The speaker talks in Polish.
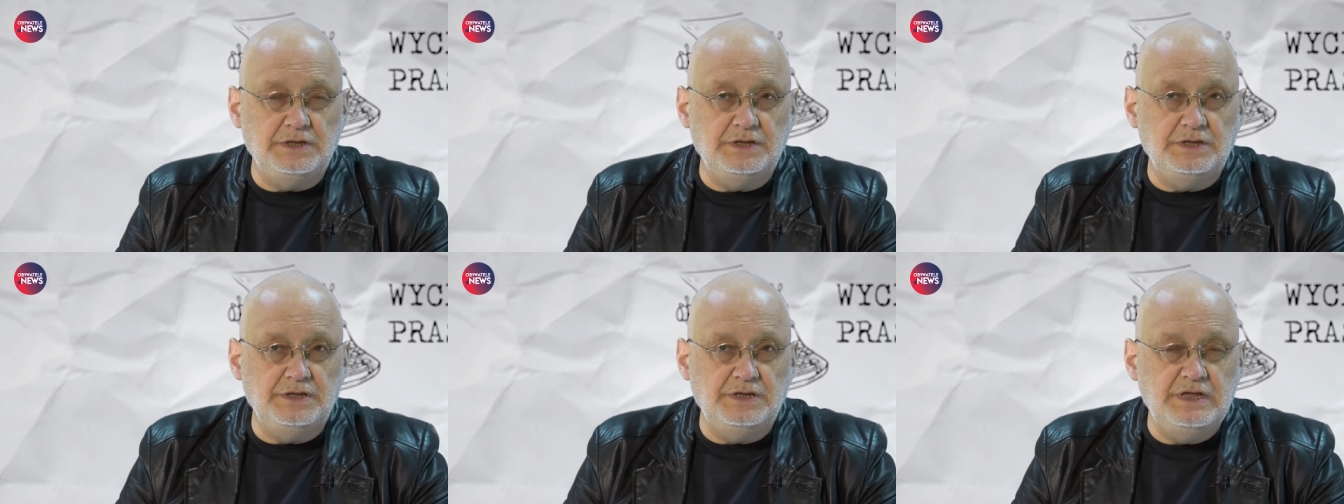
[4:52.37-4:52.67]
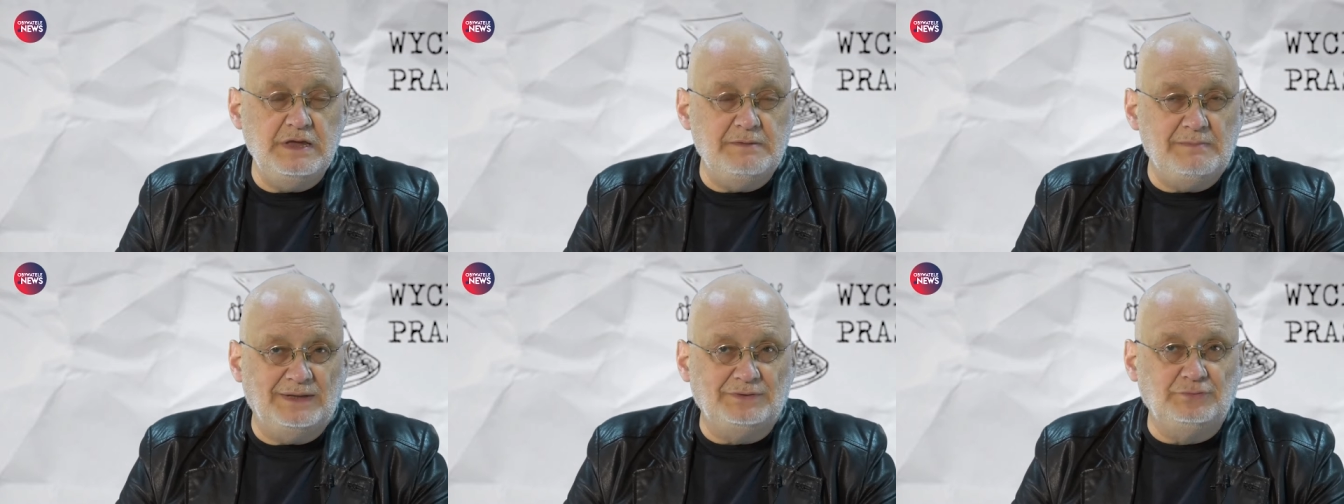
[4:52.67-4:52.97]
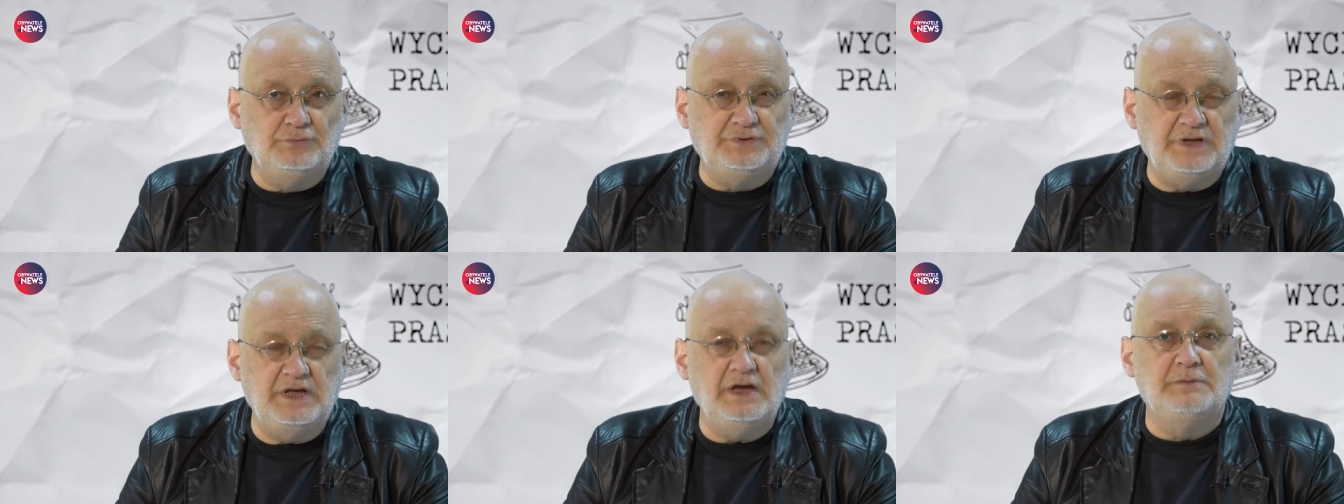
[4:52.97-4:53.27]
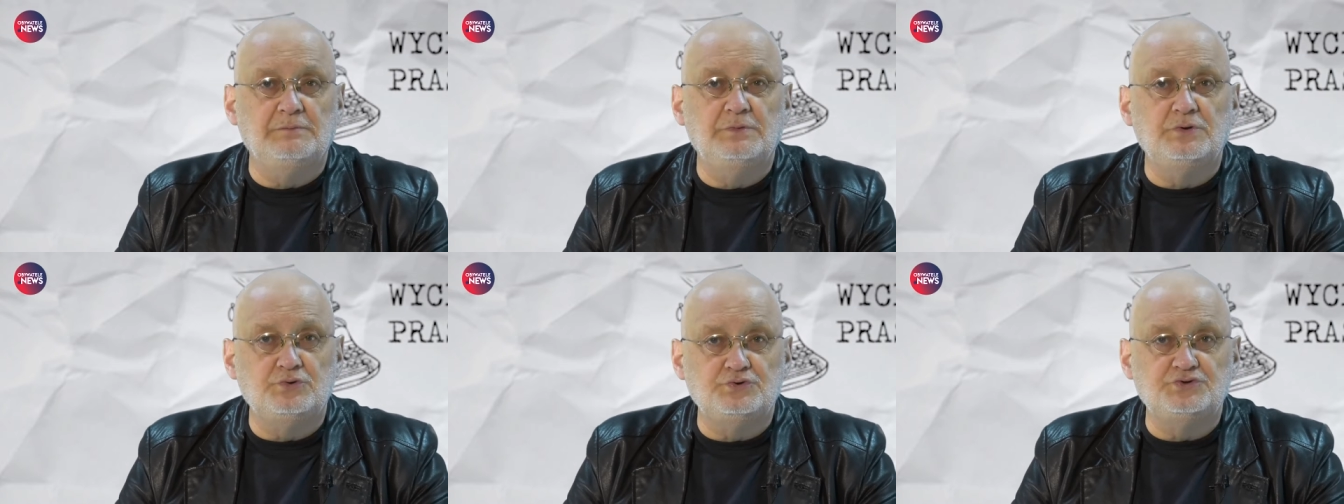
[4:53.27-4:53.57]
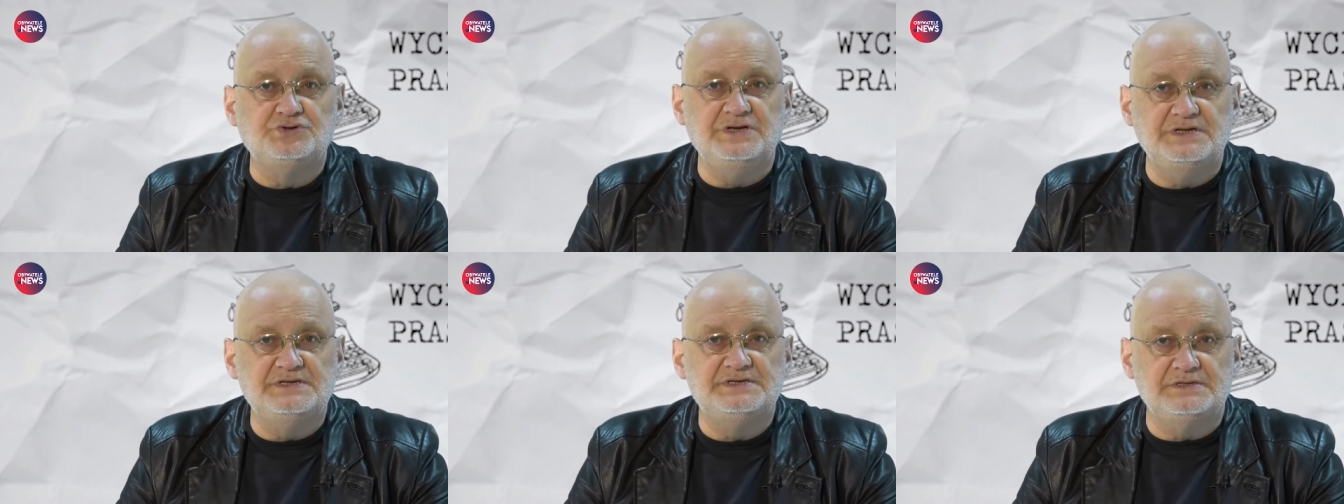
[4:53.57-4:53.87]
nie ma tutaj jakby
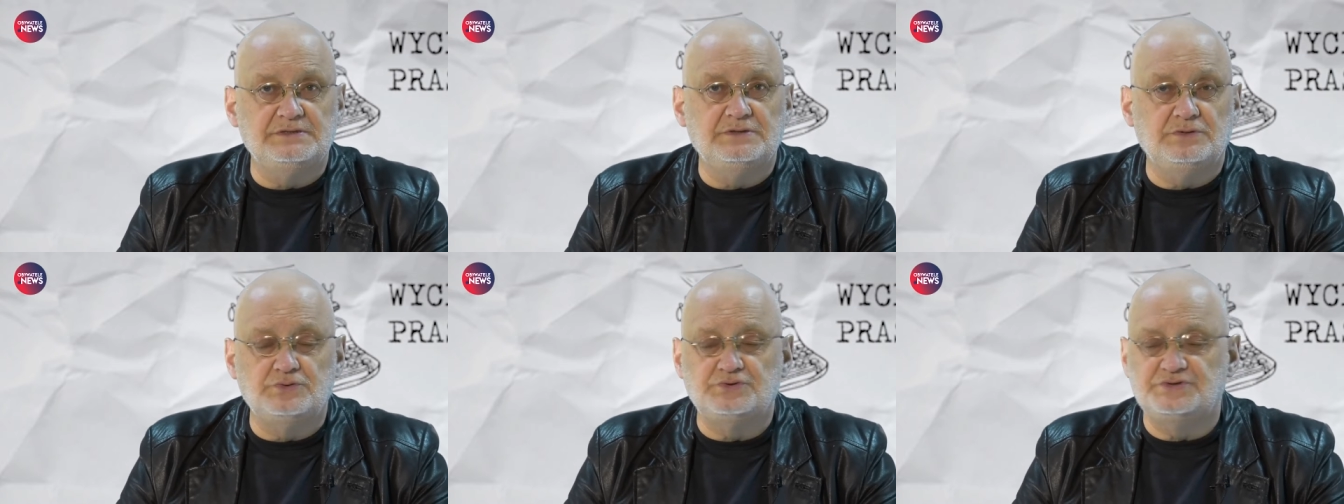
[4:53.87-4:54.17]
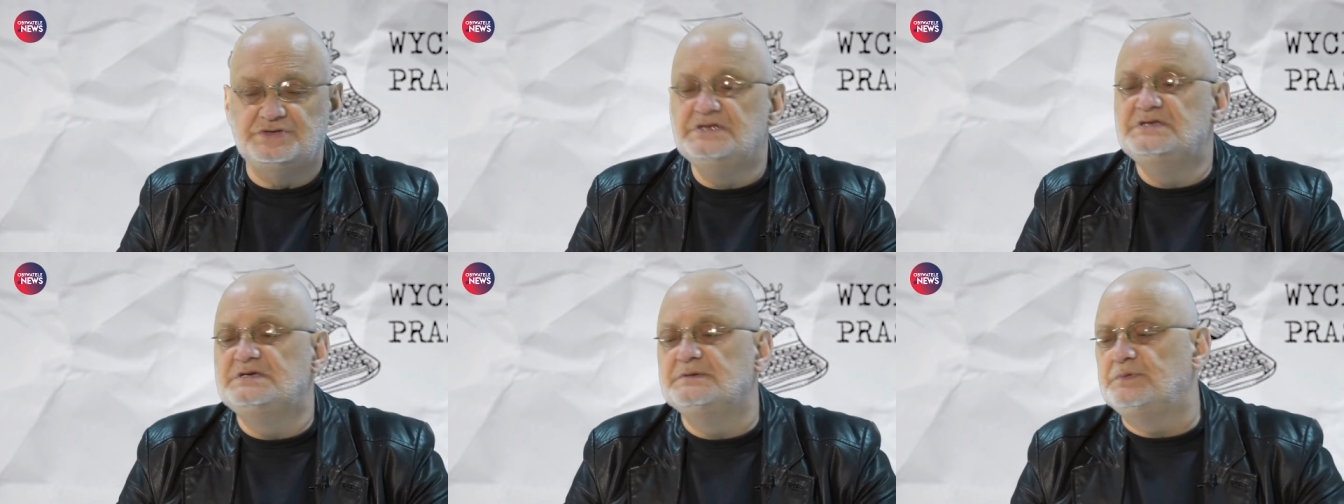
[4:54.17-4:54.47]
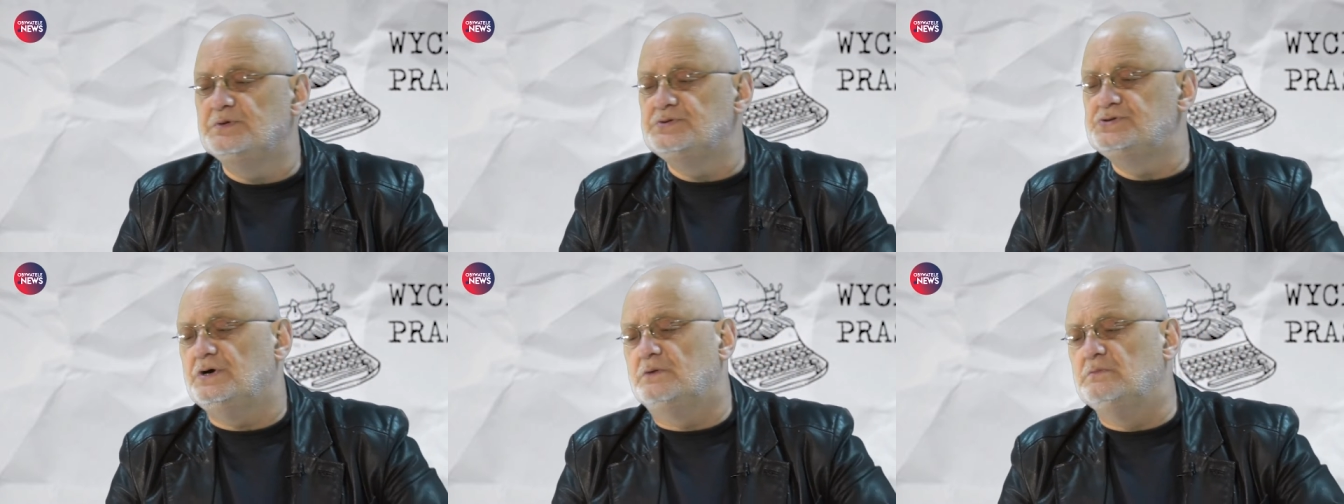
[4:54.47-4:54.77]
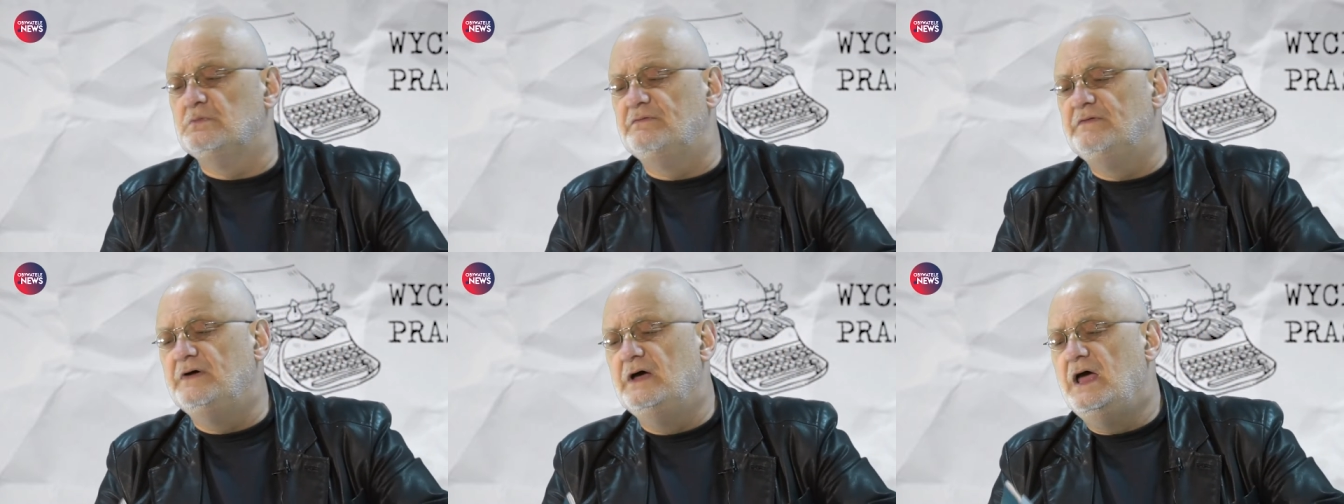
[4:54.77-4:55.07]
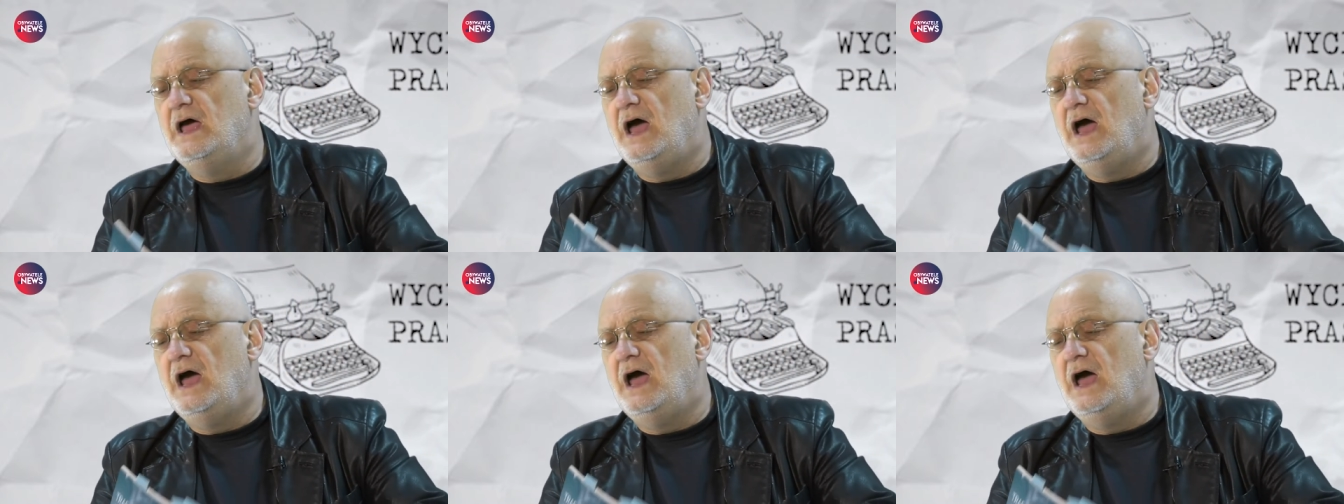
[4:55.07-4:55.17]
różnicy, różnicy poziomów.